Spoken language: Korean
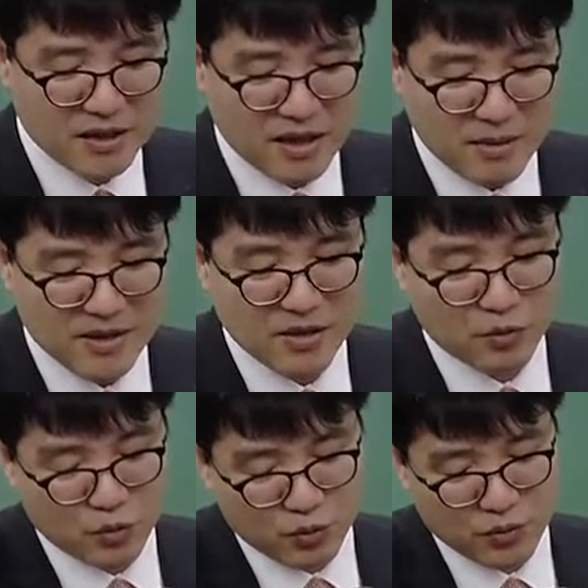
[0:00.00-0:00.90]
답안지를
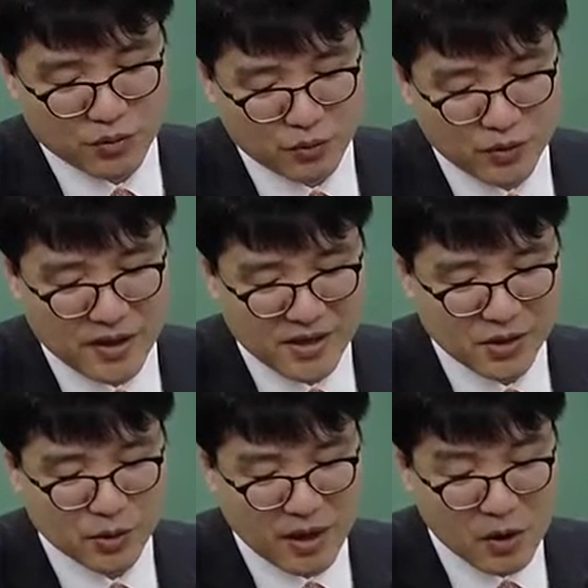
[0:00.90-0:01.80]
어,
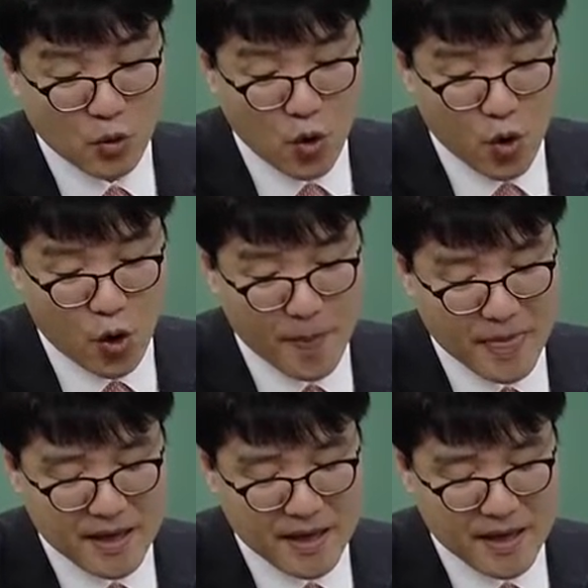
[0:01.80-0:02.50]
구경하시도록 하고